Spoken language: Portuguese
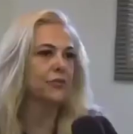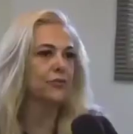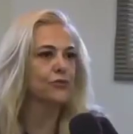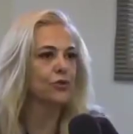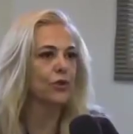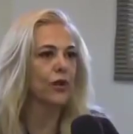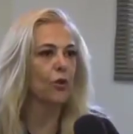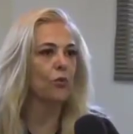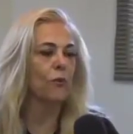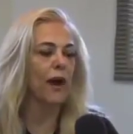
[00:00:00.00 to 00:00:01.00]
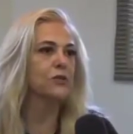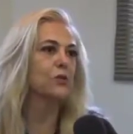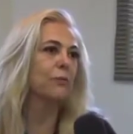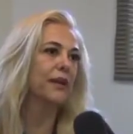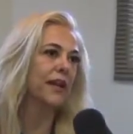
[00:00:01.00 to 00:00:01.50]
Ele funciona como
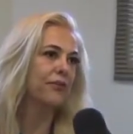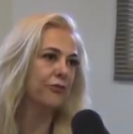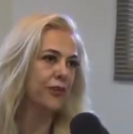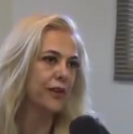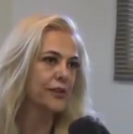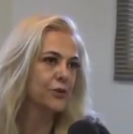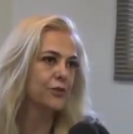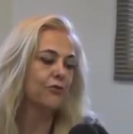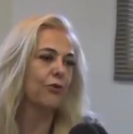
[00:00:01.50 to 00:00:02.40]
mais um benefício